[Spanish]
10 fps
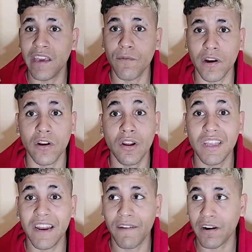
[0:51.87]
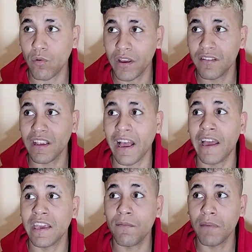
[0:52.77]
Y bueno, no tiene vergüenza
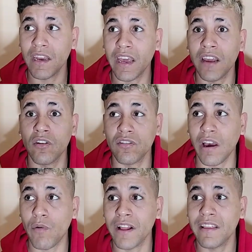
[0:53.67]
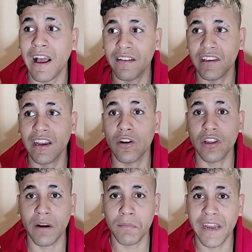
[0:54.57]
y Mine no se aguanta, así que lo
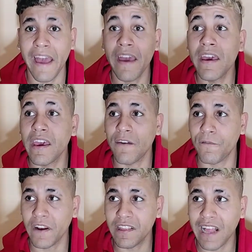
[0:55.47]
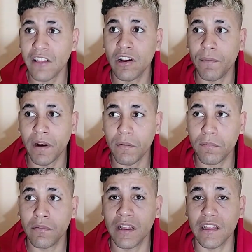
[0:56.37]
termina enfrentando, le,
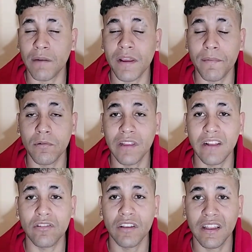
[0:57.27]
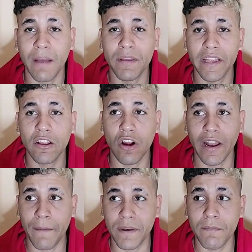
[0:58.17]
termina preguntando si se está metiendo con
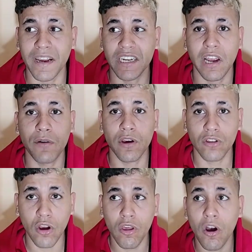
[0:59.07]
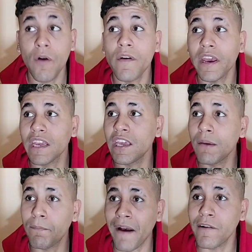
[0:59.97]
la prima que ya vio todo y
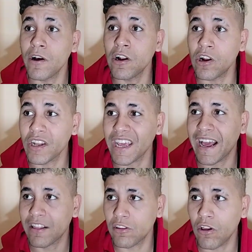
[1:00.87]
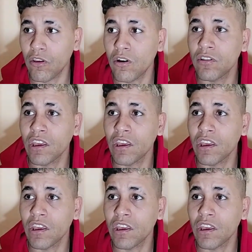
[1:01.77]
Pablo lo niega todo.